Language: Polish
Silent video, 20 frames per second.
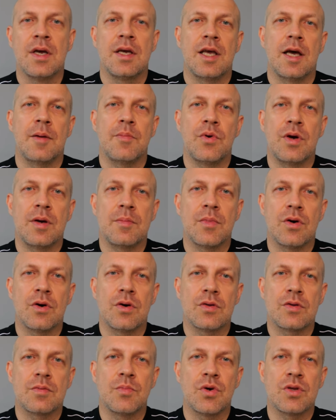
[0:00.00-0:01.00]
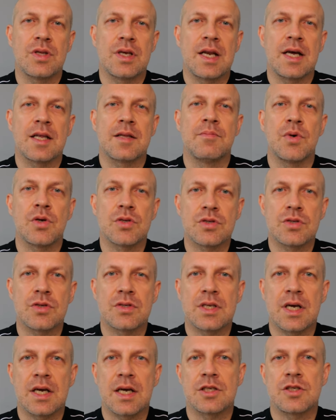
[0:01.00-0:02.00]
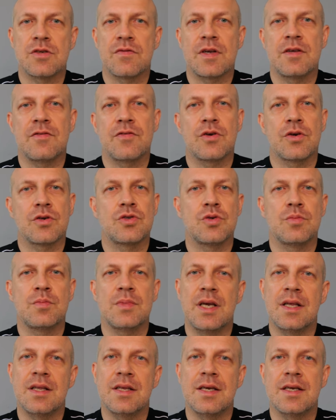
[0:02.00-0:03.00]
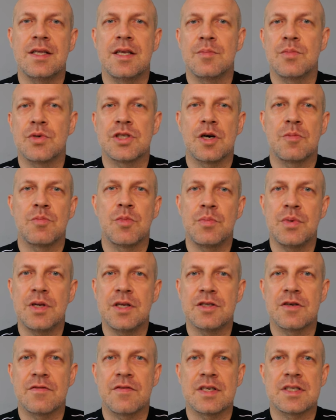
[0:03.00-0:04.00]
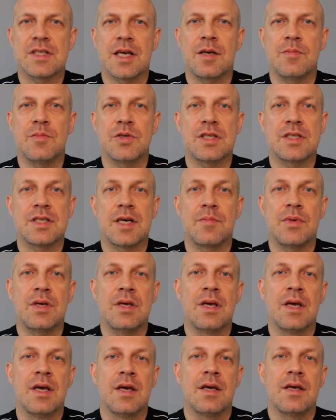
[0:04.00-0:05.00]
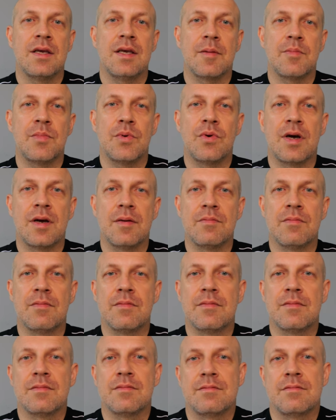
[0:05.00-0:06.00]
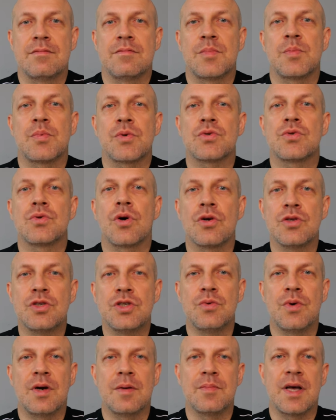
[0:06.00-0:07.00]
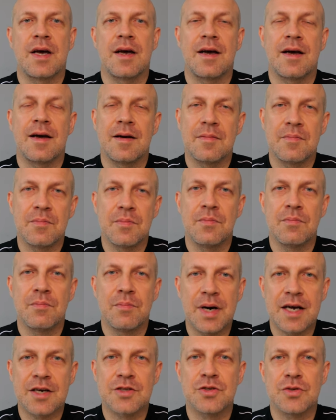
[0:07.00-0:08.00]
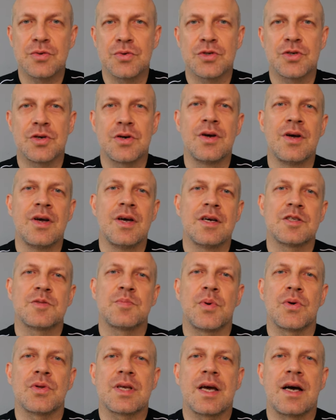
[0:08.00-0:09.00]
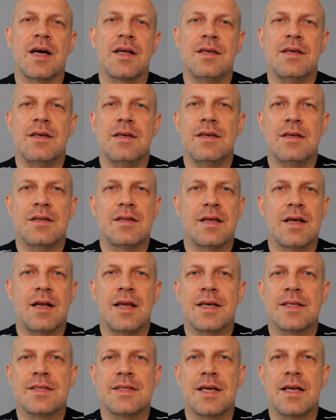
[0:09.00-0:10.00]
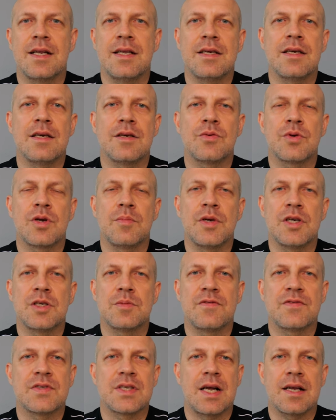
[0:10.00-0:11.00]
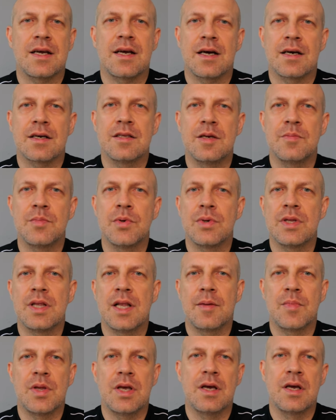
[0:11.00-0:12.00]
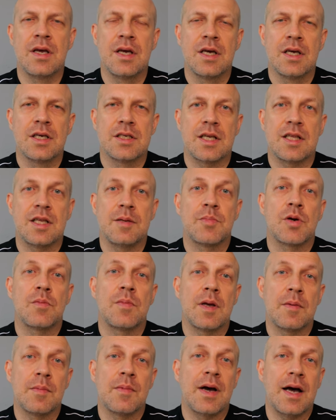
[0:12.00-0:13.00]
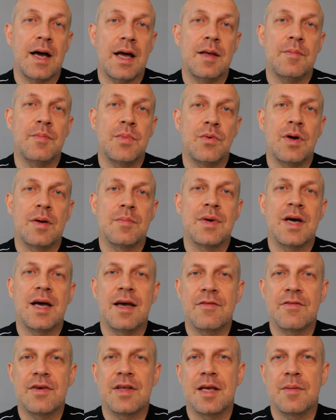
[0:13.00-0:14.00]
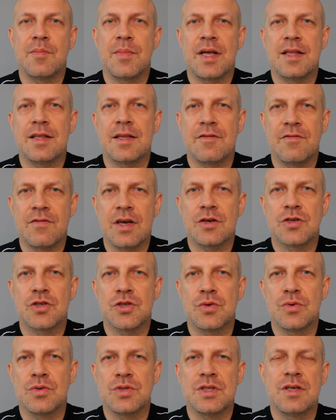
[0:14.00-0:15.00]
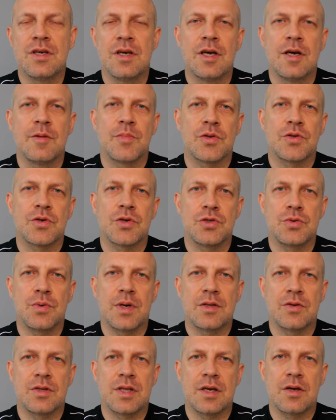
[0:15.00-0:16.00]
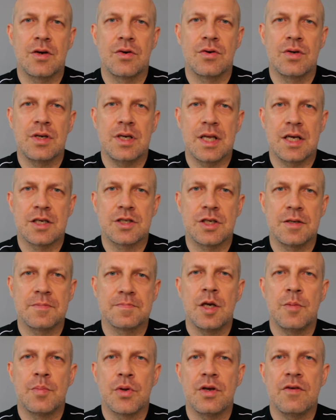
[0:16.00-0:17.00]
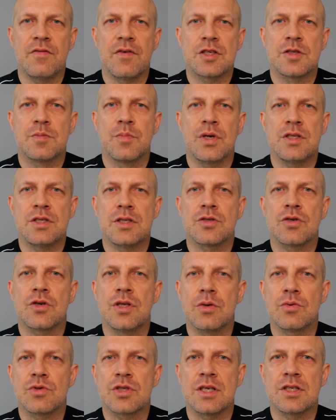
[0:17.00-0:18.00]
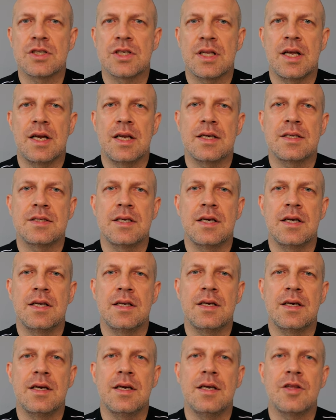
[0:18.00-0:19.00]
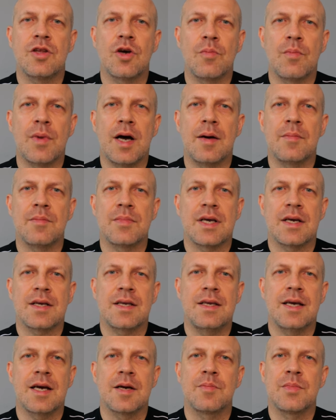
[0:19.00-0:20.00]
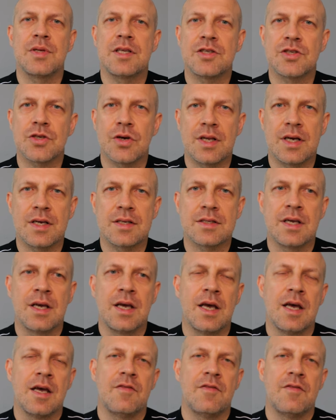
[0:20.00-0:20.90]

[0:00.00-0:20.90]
Ja byłem od młodych lat mocno zaangażowany w kościół, mnie nikt nie musiał mobilizować takimi rzeczami. Ja byłem, po prostu chodziłem na bardzo dużo spotkań i te lekcje religii, które mieliśmy w salkach, nie były dla mnie żadnym problemem, ale byłem ewenementem. Większość ludzi podchodziła do tego inaczej. I ponieważ moje dziecko nie uczęszcza na lekcje religii, to mam taki jakby dysonans.